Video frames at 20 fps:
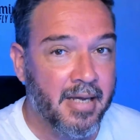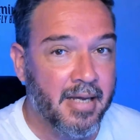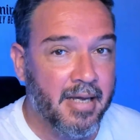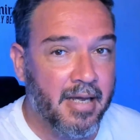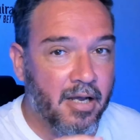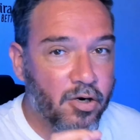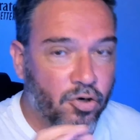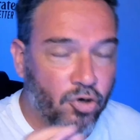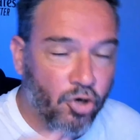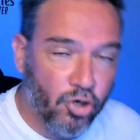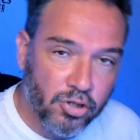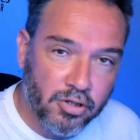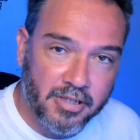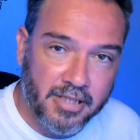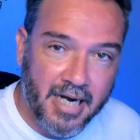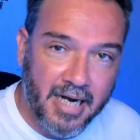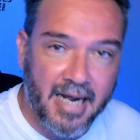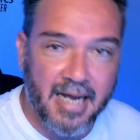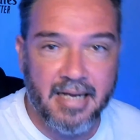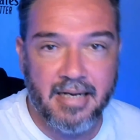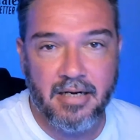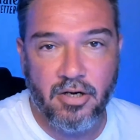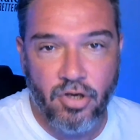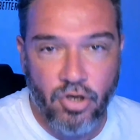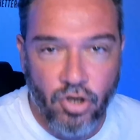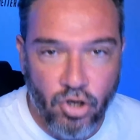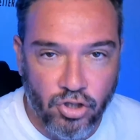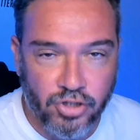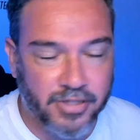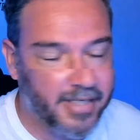contra
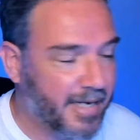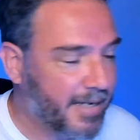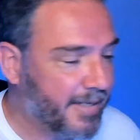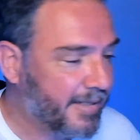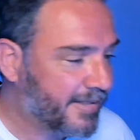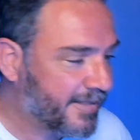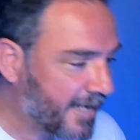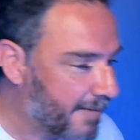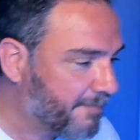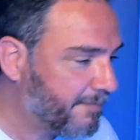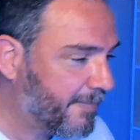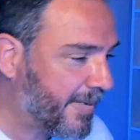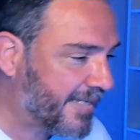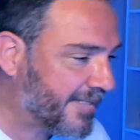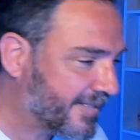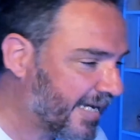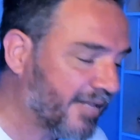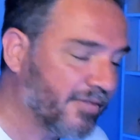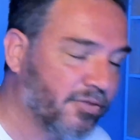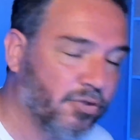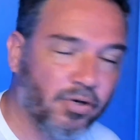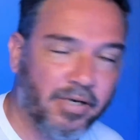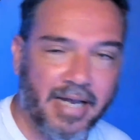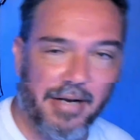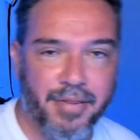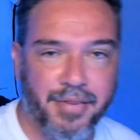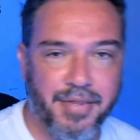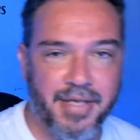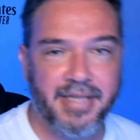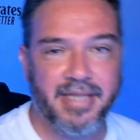los que están pensando que el
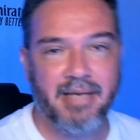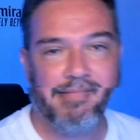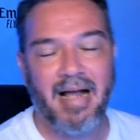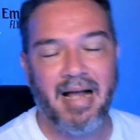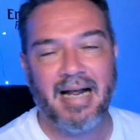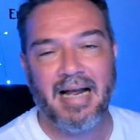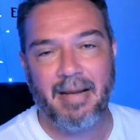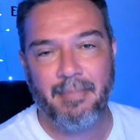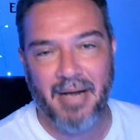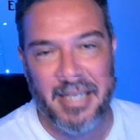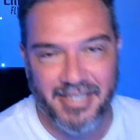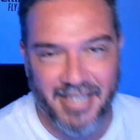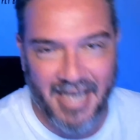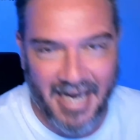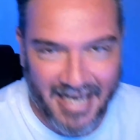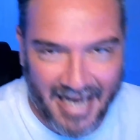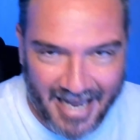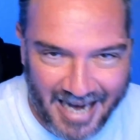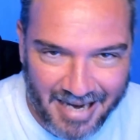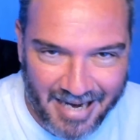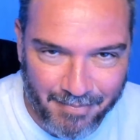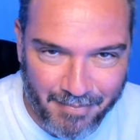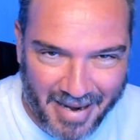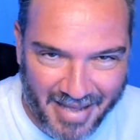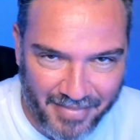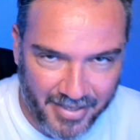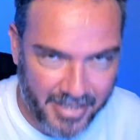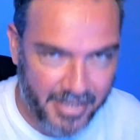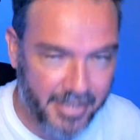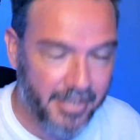City van a machacar al
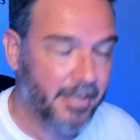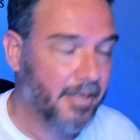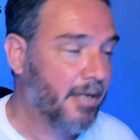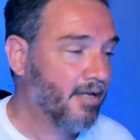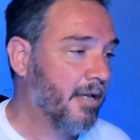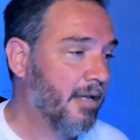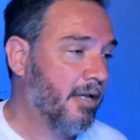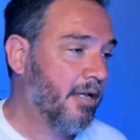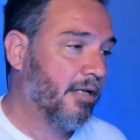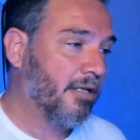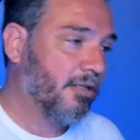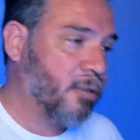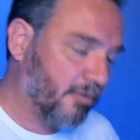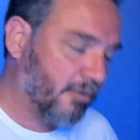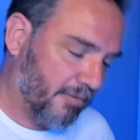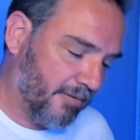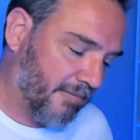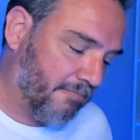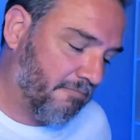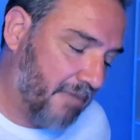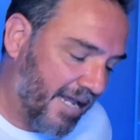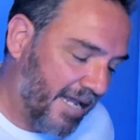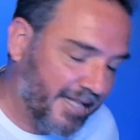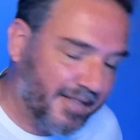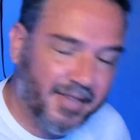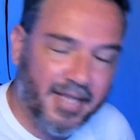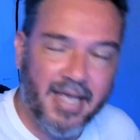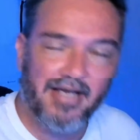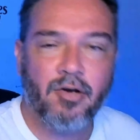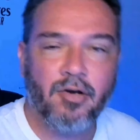Madrid.
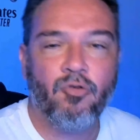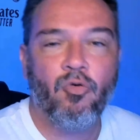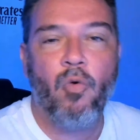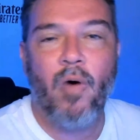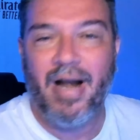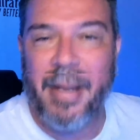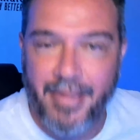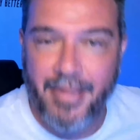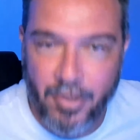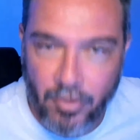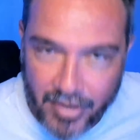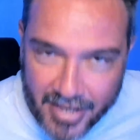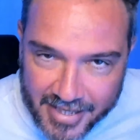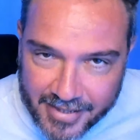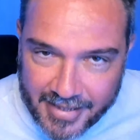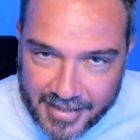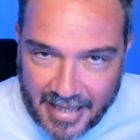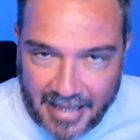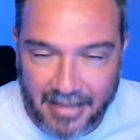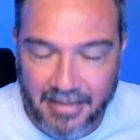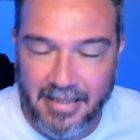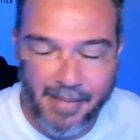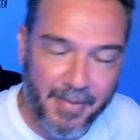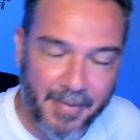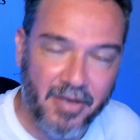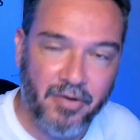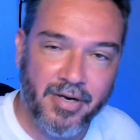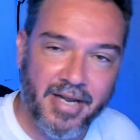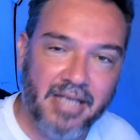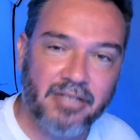Gente guardiolista, la
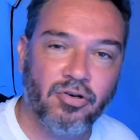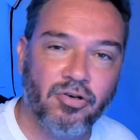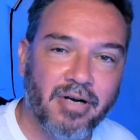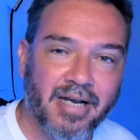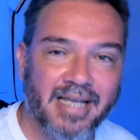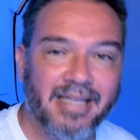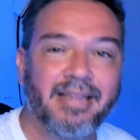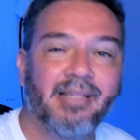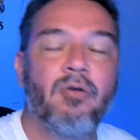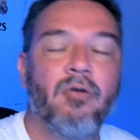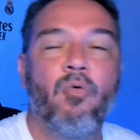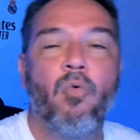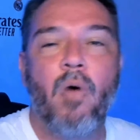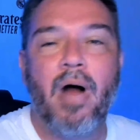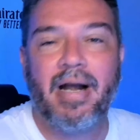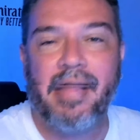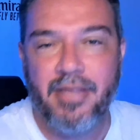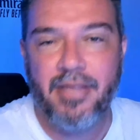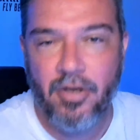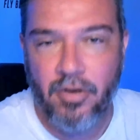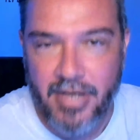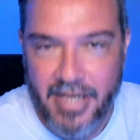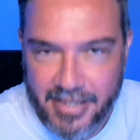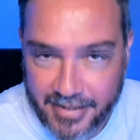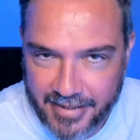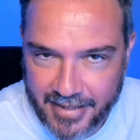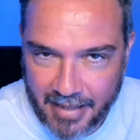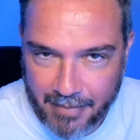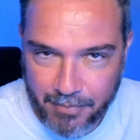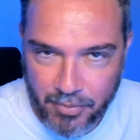mayoría son gente
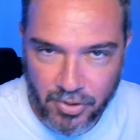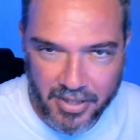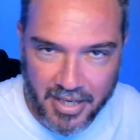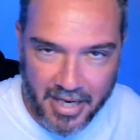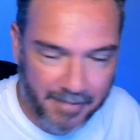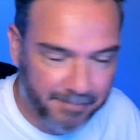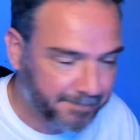guardiolista, porque